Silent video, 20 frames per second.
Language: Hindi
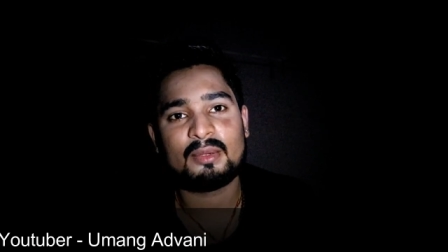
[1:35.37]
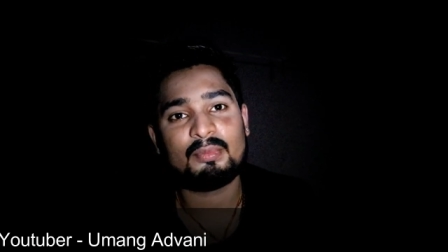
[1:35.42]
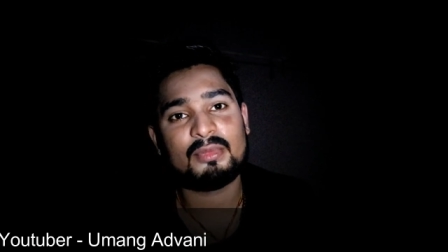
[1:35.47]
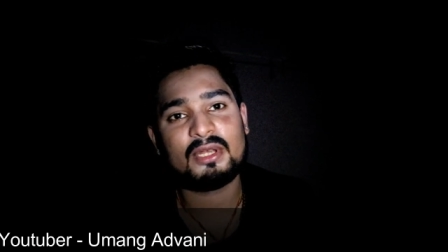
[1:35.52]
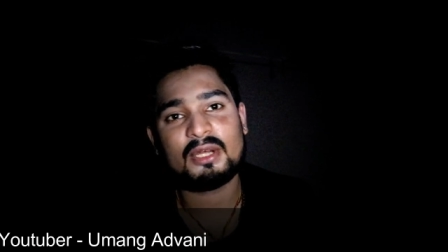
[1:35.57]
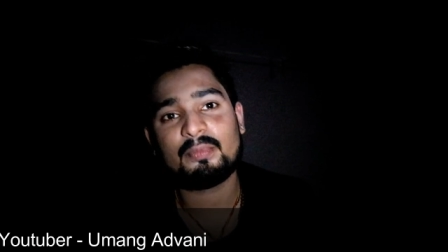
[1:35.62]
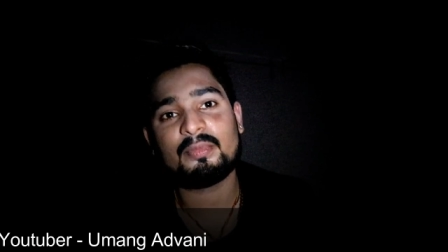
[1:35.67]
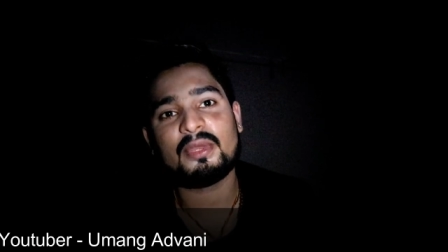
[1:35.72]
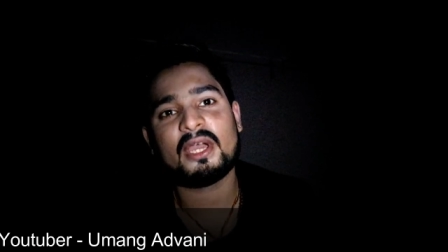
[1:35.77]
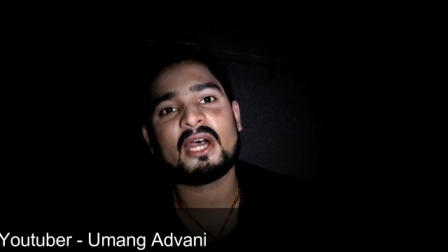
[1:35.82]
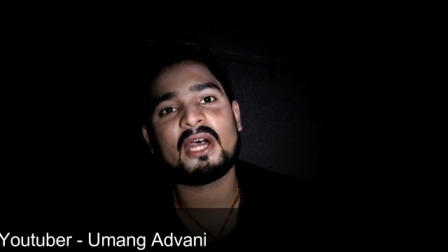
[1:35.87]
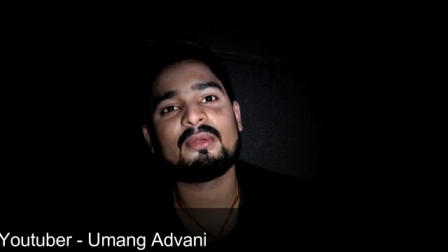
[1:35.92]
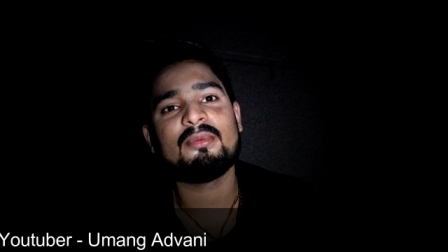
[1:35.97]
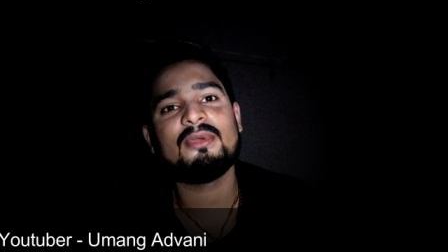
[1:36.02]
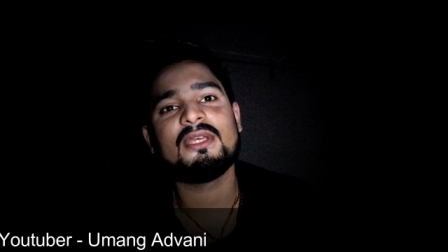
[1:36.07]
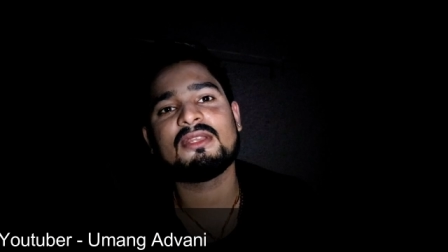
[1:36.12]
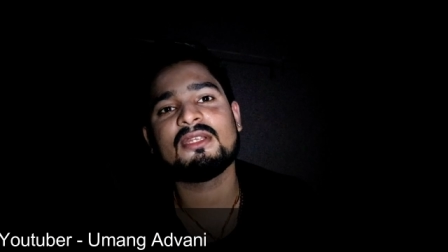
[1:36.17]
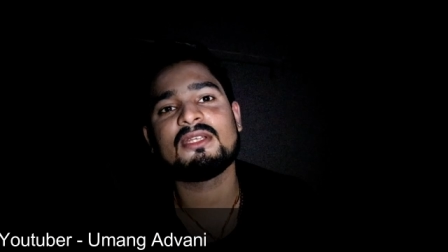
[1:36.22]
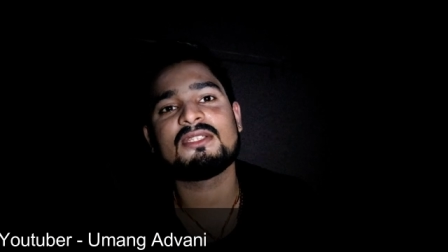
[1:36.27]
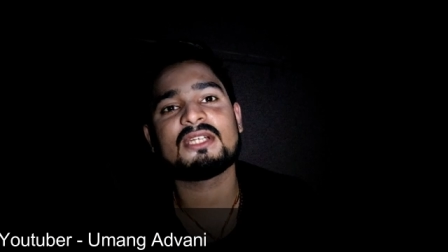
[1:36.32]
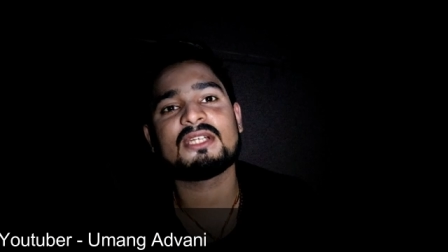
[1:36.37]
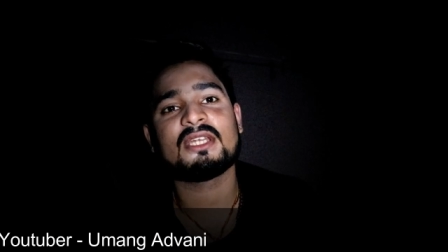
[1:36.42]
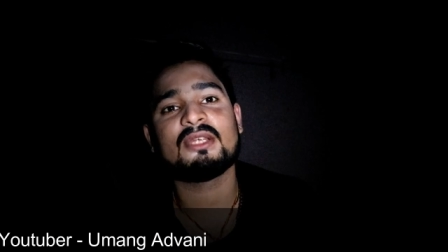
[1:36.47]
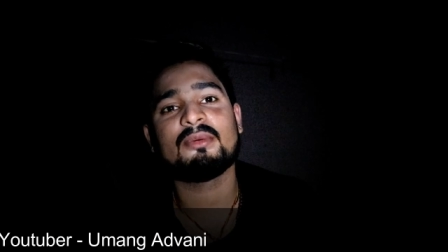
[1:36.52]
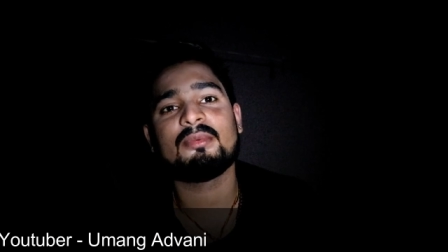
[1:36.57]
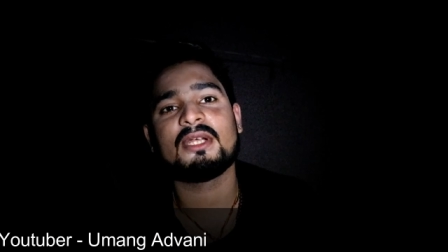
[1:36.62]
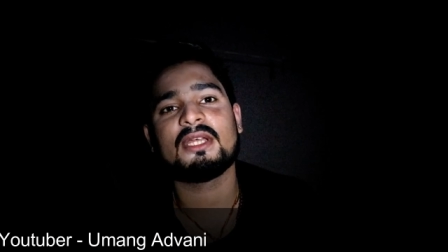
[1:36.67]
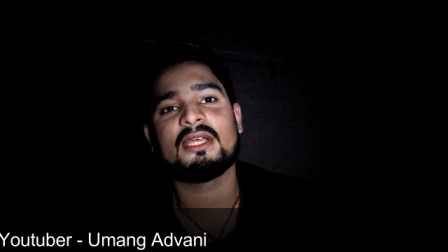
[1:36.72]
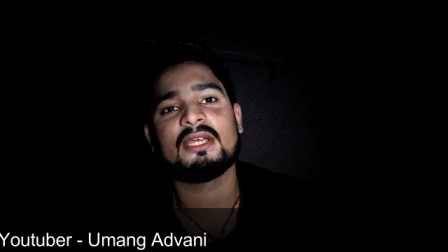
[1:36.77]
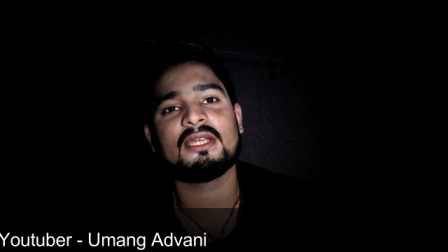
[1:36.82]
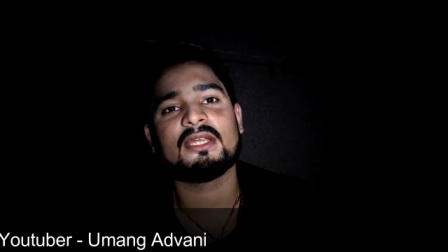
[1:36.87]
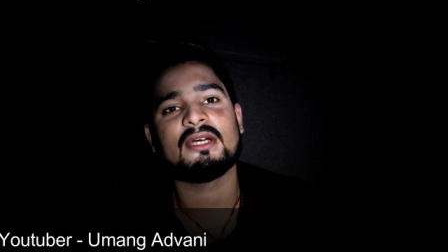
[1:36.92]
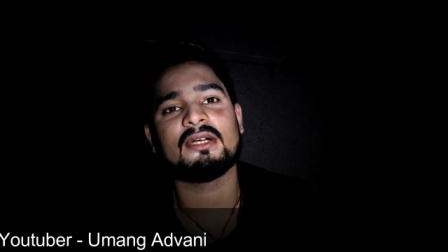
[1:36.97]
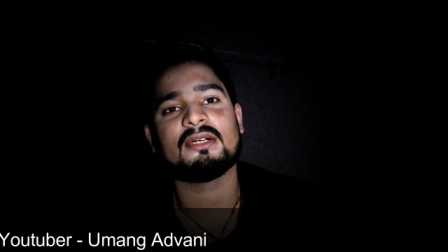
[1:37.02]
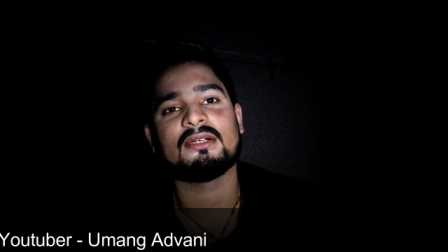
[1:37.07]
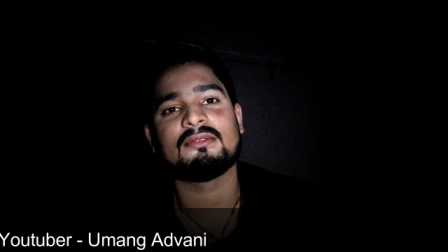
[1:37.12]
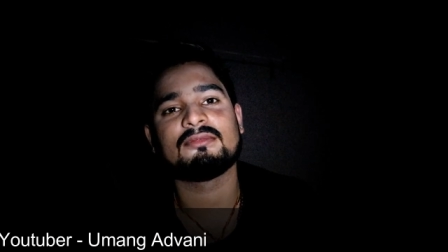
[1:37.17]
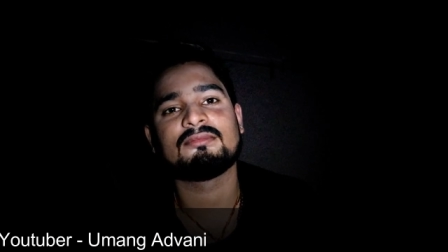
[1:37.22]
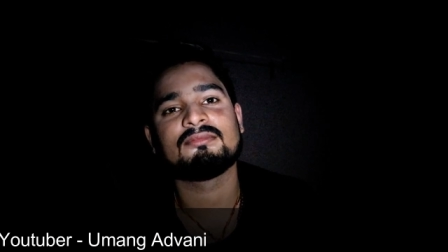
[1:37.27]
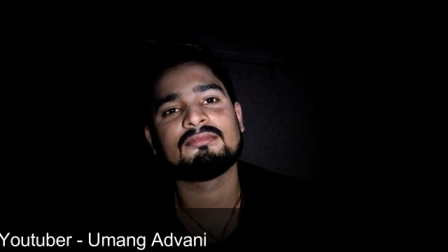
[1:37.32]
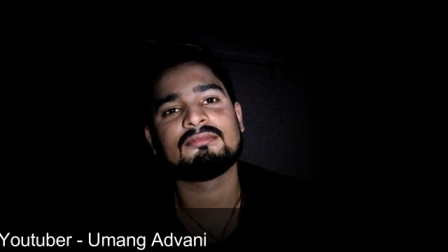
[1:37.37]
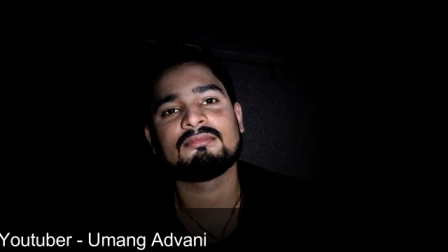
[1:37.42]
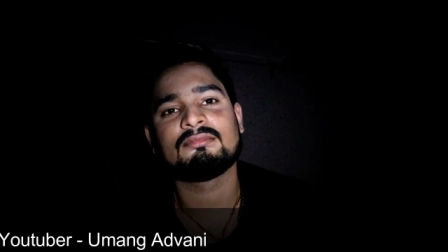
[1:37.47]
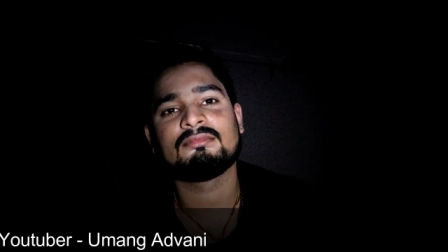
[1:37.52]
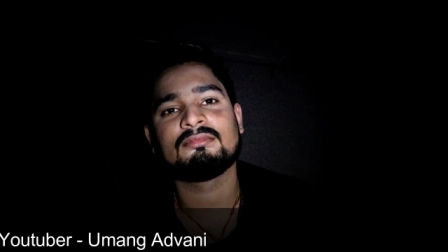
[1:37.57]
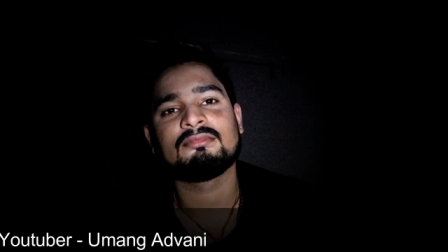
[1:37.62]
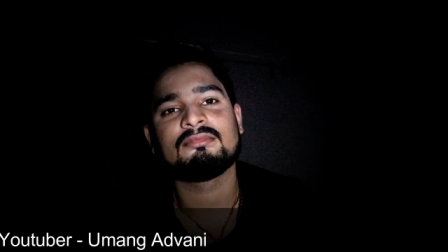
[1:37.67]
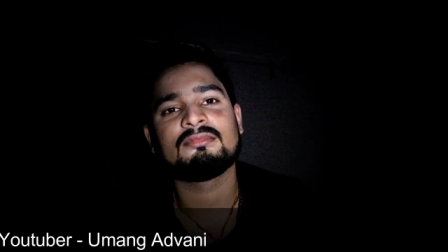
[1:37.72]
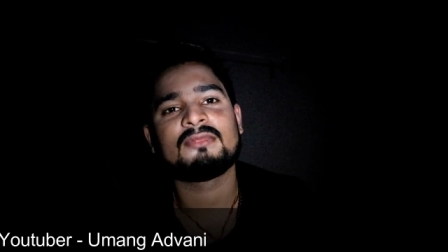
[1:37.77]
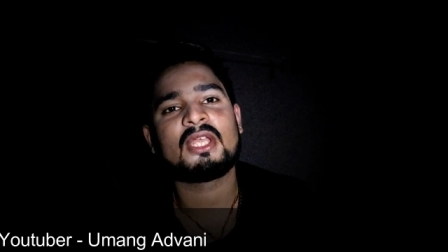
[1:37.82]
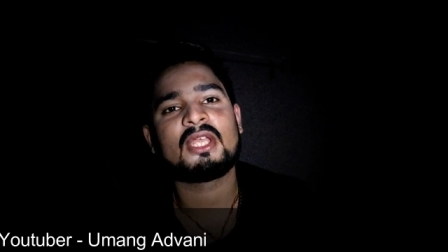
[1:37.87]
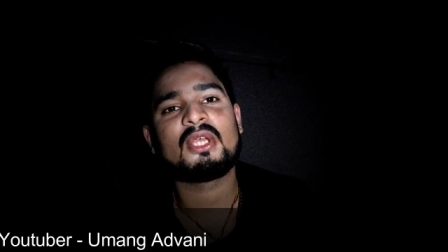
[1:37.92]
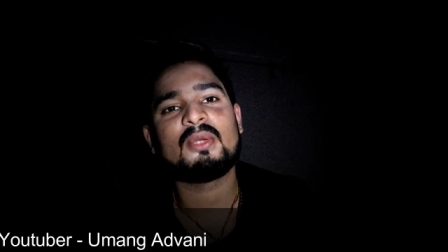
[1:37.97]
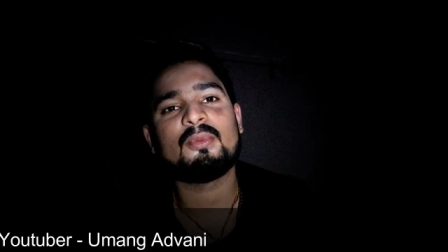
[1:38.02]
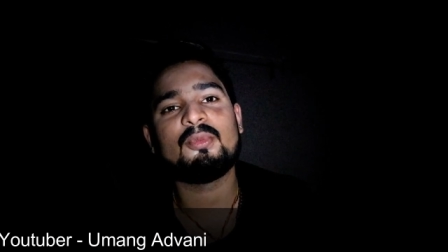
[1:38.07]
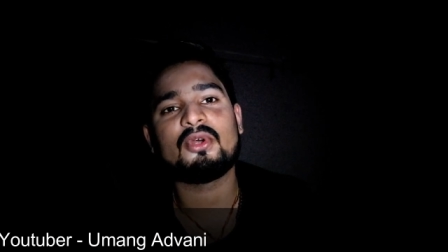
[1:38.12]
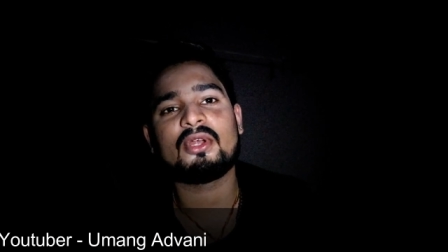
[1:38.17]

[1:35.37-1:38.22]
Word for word: मेरा प्यार भी इतना ज़्यादा बढ़ गया ना कि